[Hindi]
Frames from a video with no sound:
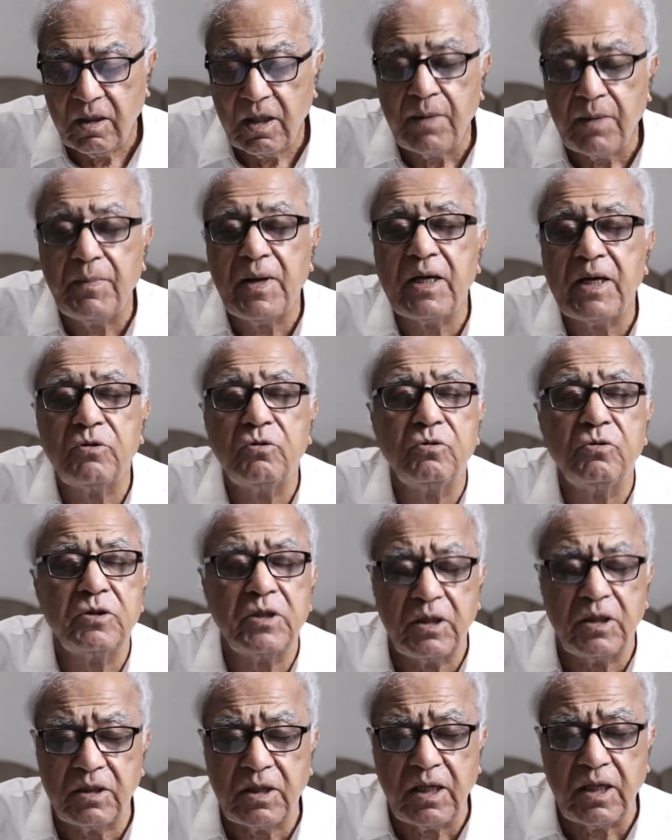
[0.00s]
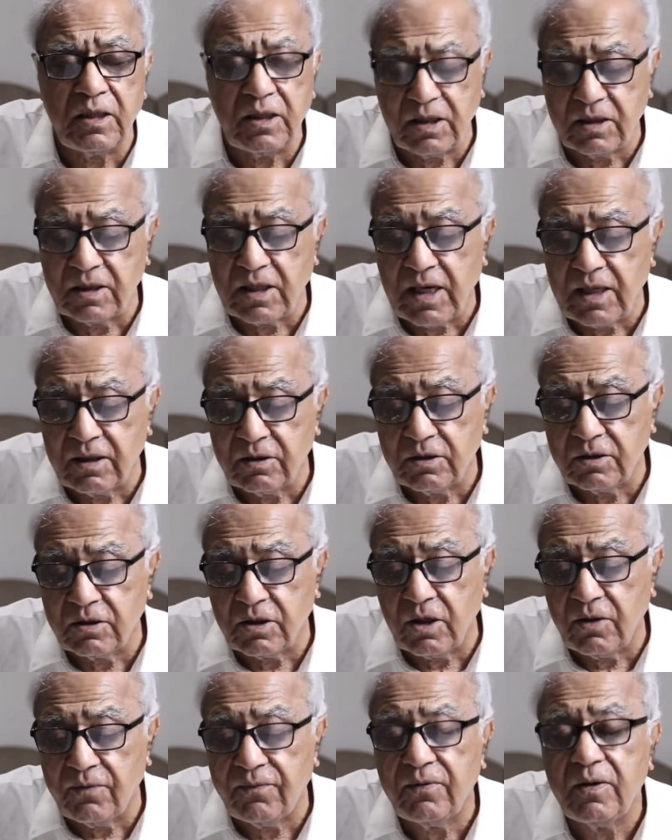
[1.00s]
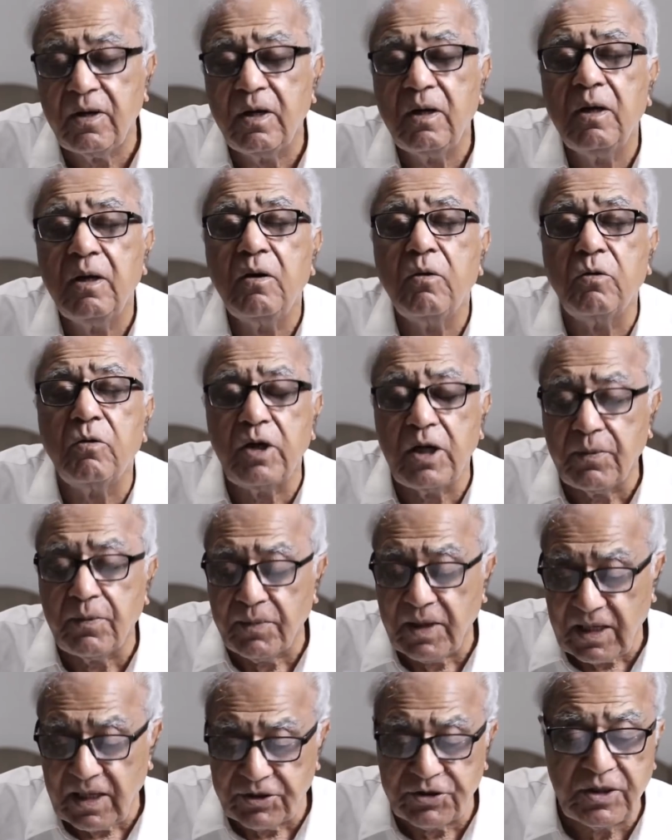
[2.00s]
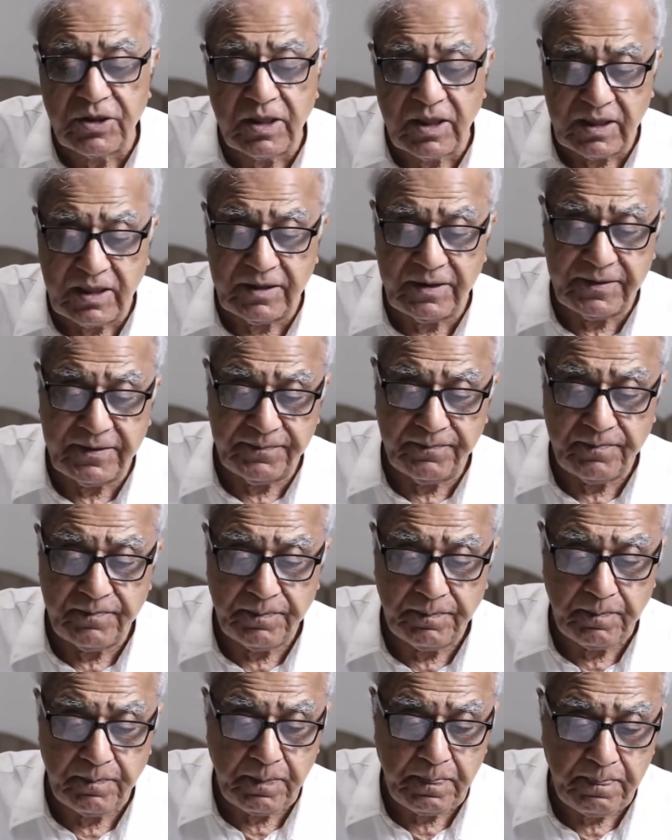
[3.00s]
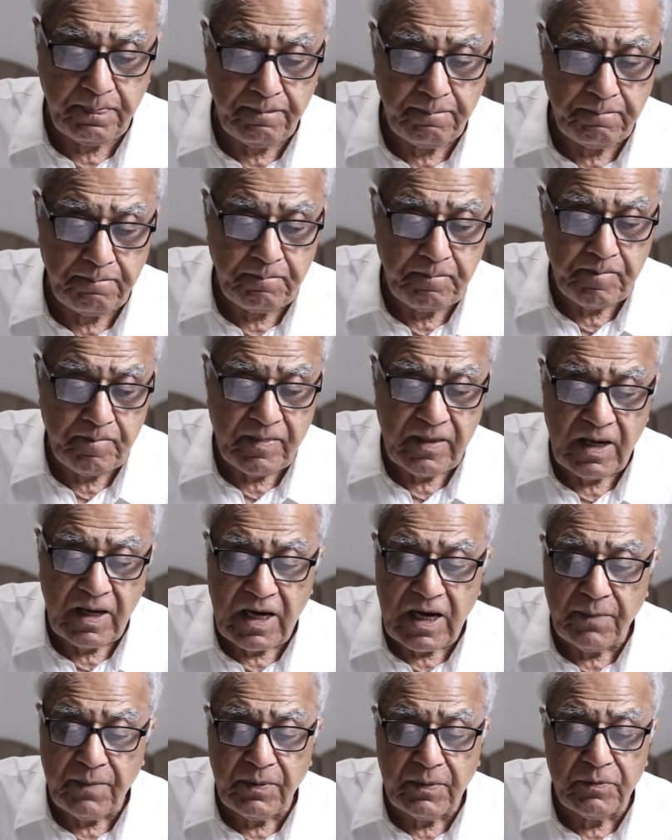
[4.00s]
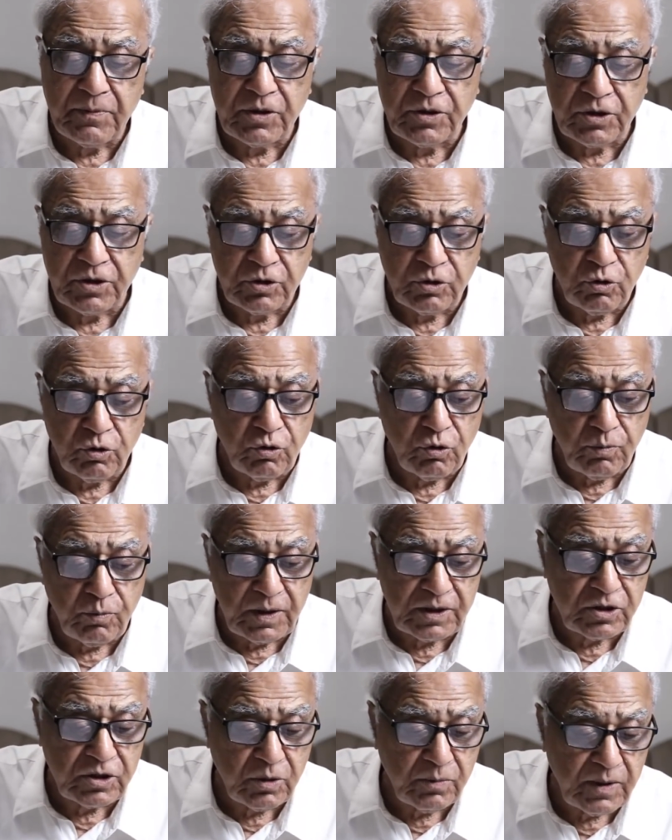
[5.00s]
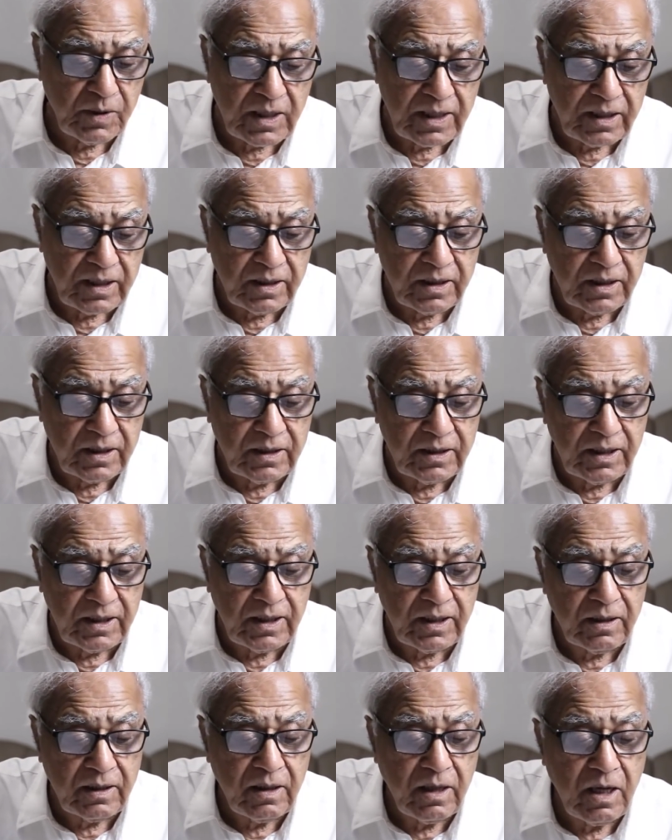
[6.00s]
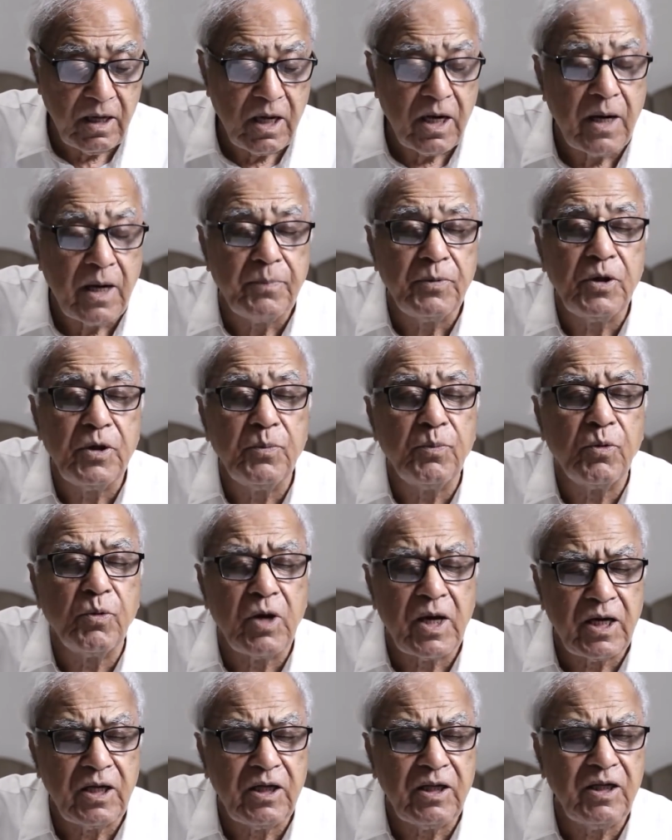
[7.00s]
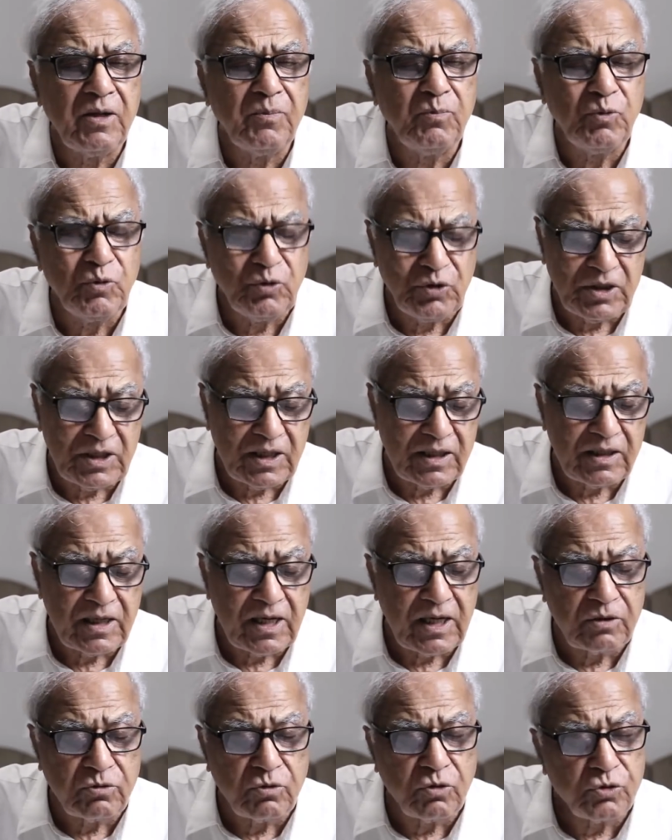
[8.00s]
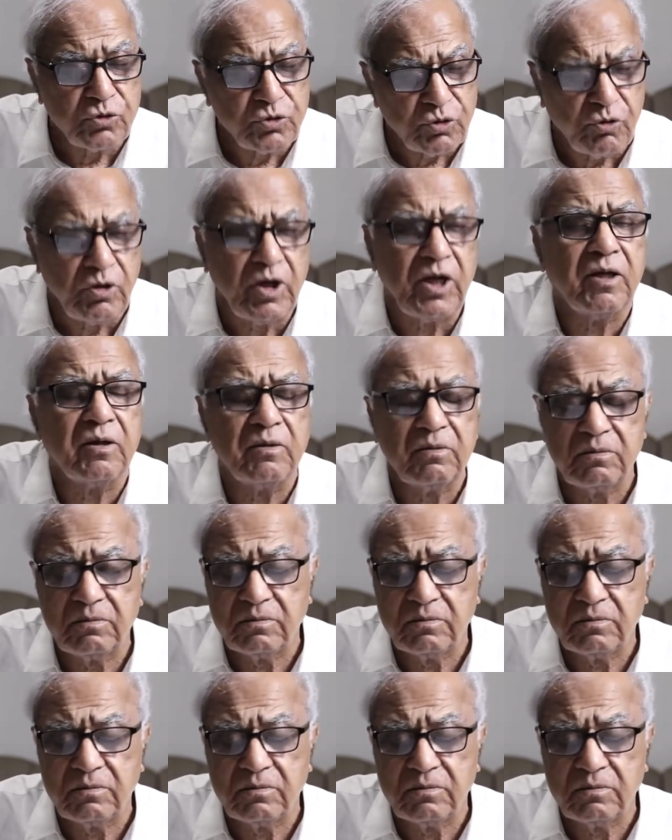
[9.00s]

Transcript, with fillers: अब मैं आता हूँ सरतानी हजरात की तरफ उन्हें हम कैंसर कहते हैं आप अपनी ज़िंदगी को बेहतर बनाने के लिए अपनी पुरानी बुरी आदत को छोड़ें